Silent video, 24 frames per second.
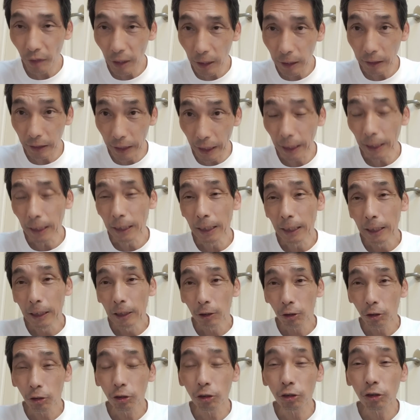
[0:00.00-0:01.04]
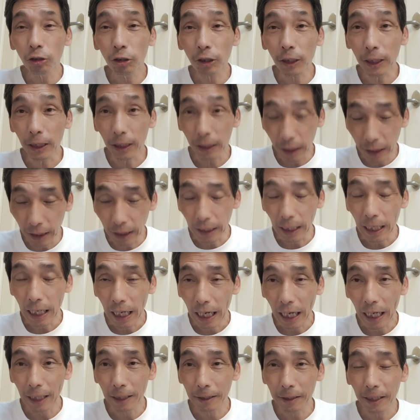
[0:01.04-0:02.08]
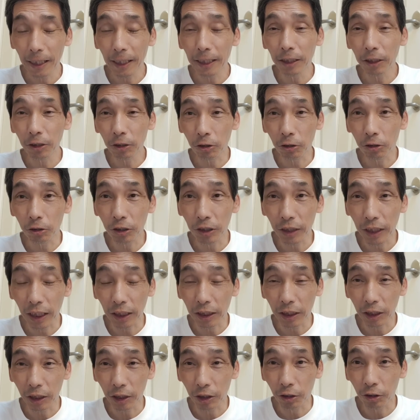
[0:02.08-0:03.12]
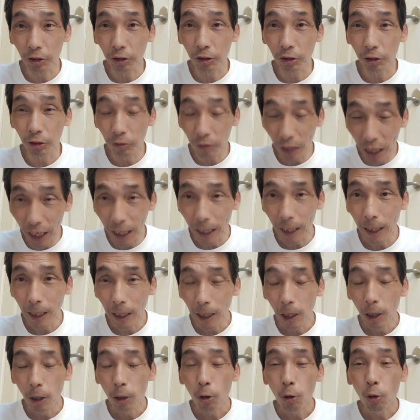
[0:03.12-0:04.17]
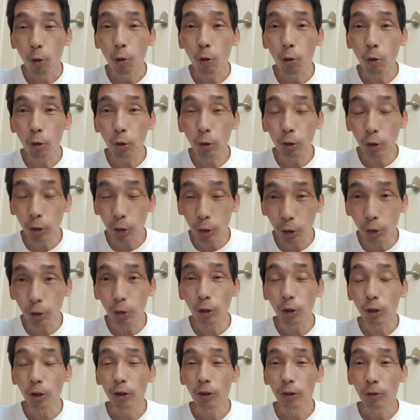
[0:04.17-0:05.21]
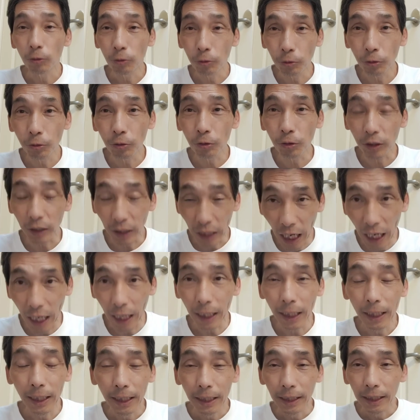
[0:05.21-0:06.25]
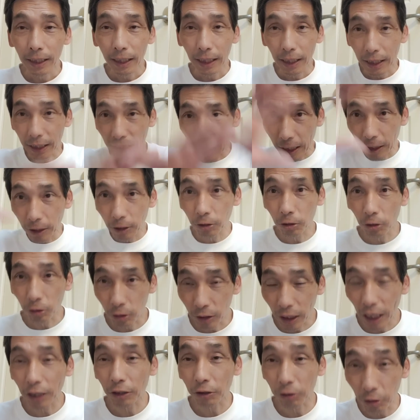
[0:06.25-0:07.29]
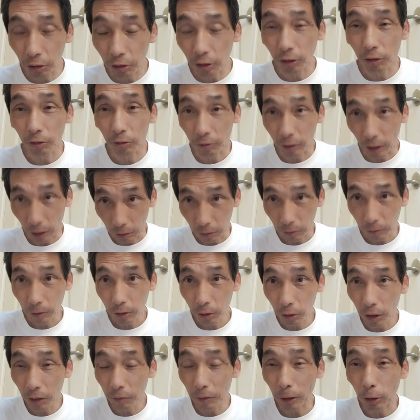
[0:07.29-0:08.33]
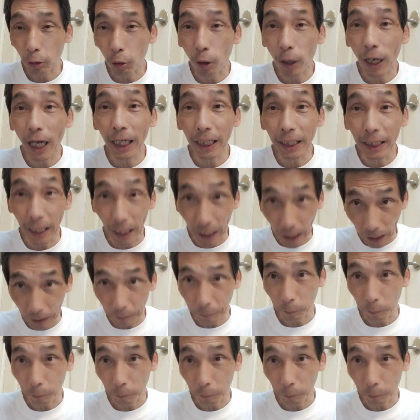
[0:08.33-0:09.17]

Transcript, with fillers: でその時にアセンションした地球はこういう風な現象になるよって言ったの。それは都会田舎。